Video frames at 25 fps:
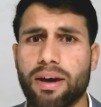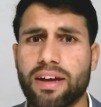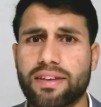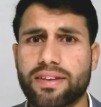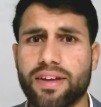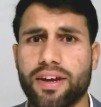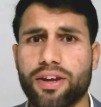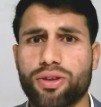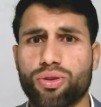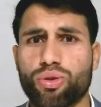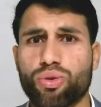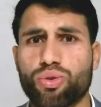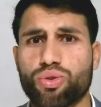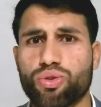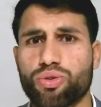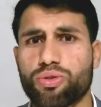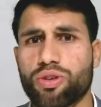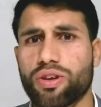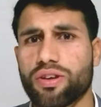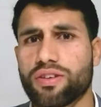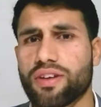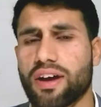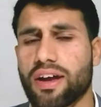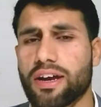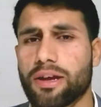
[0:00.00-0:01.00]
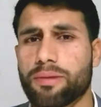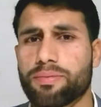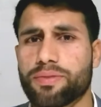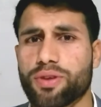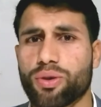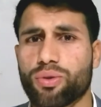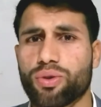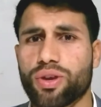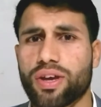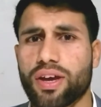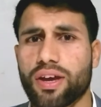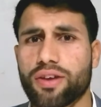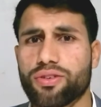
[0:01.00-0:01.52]
बात करें तो उसकी जानब से
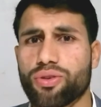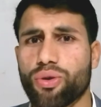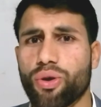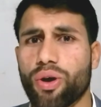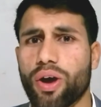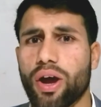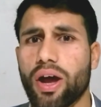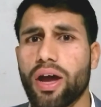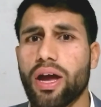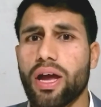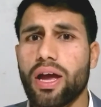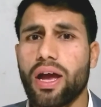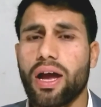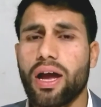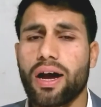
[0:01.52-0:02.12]
उनके जो है